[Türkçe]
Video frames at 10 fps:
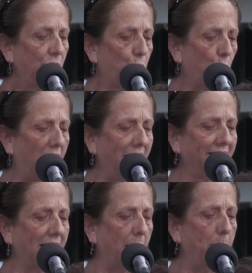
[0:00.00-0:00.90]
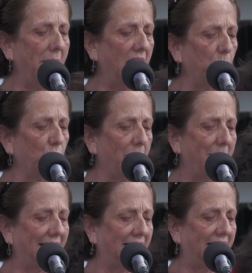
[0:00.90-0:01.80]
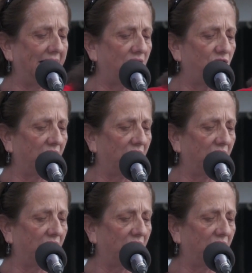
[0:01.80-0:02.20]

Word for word: Şu anda memur emeklileri